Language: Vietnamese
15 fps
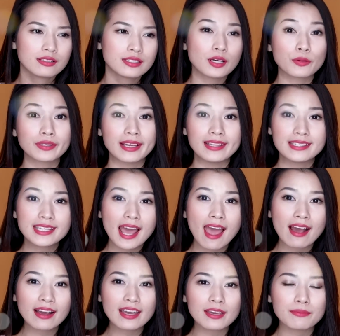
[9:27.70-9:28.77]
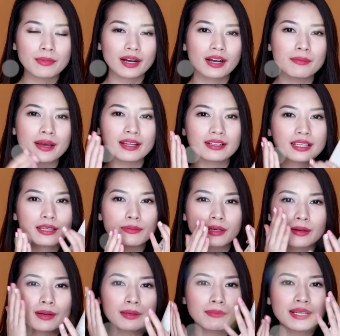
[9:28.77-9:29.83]
dầu tẩy trang ấy mà các bạn khi mà
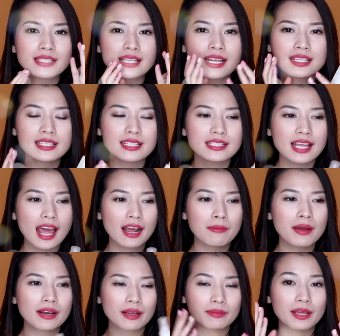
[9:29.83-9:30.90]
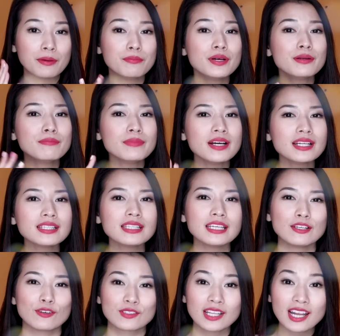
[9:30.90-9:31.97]
các bạn massage lên trên da các bạn cảm thấy mướt mướt
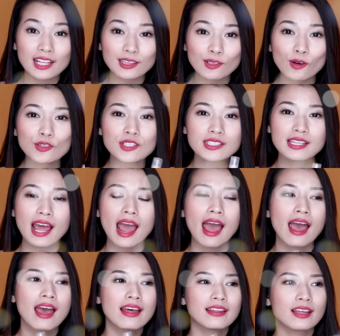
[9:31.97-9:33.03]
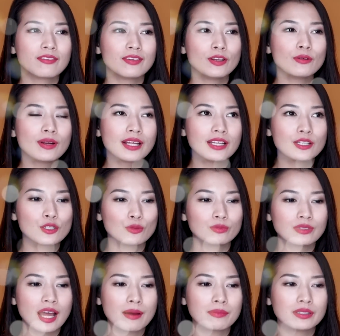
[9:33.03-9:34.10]
thì nó rất là tốt cho da tại vì lúc đấy thì
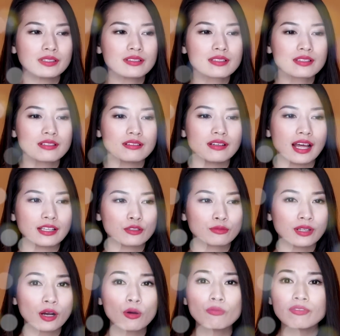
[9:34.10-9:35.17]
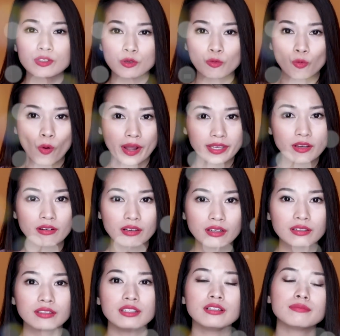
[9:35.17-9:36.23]
chúng ta mới thực sự là chúng ta không phải dùng quá nhiều
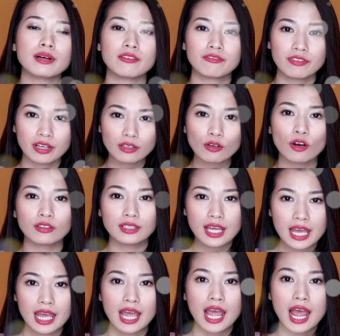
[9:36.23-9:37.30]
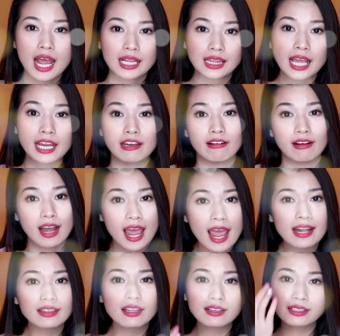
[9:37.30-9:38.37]
lực nhưng mà vẫn có thể tẩy được
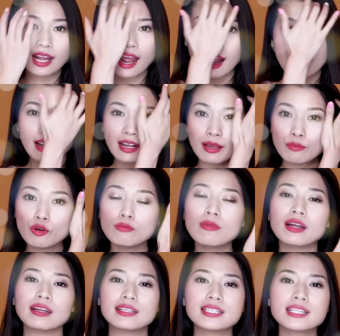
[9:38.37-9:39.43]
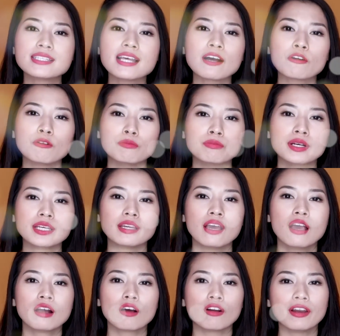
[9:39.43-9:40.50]
hết tất cả các cái bụi bẩn ở trên da của mình
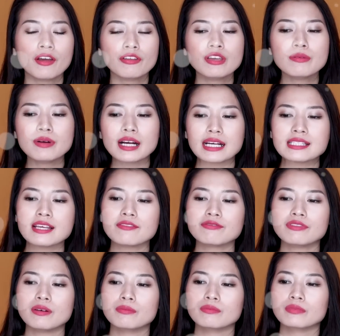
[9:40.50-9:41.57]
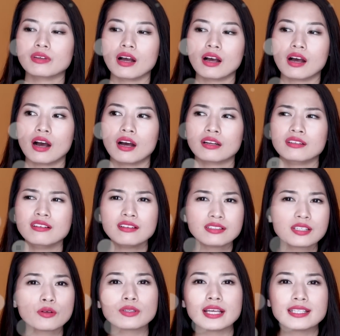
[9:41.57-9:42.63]
còn nếu như mà cái sản phẩm uh, nước
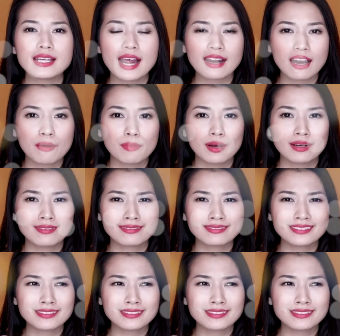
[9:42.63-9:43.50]
dầu tẩy trang nào mà